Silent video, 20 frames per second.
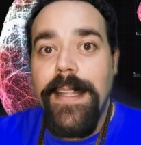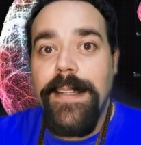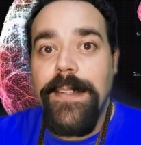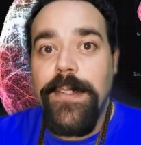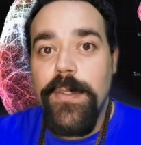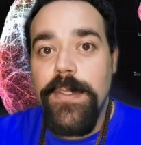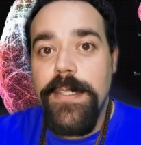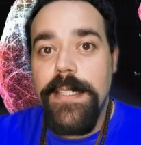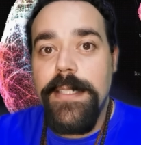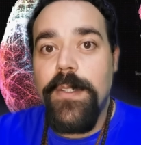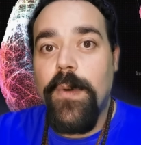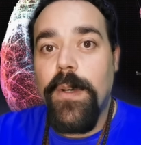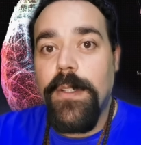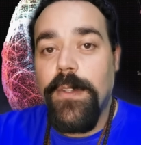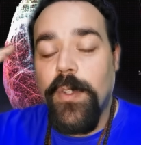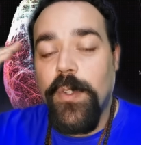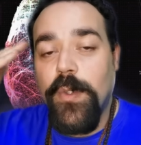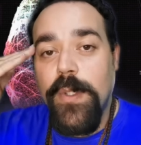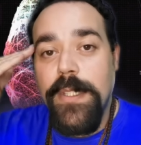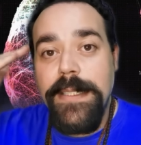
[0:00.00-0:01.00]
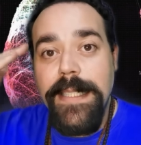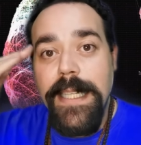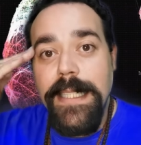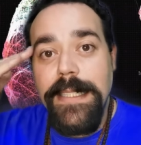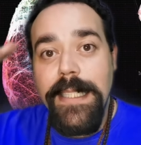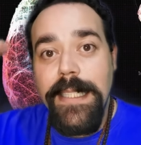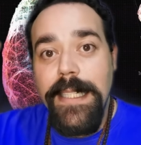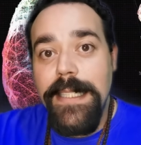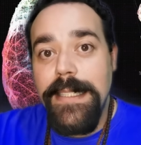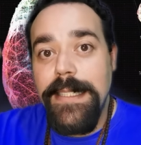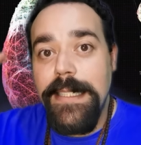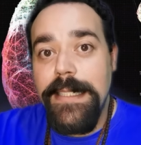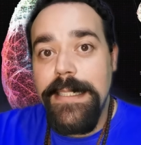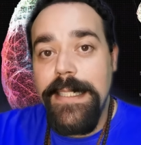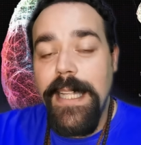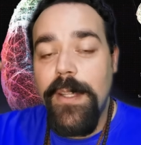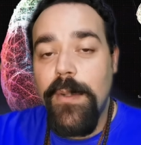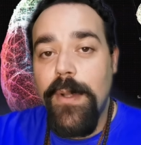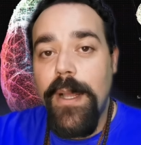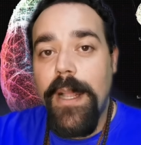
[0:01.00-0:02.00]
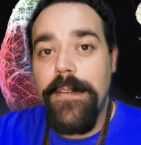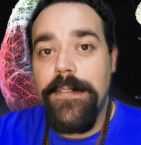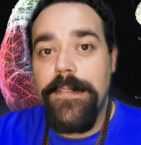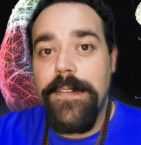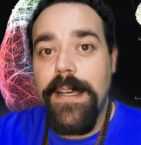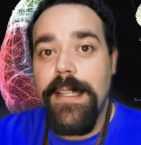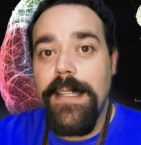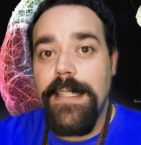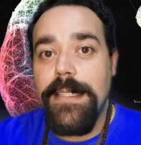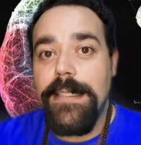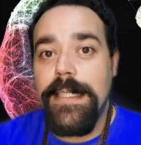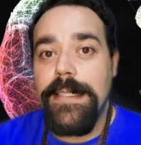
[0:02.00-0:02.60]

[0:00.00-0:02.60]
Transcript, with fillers: Entonces, cuando tú estás en ese estado alfa y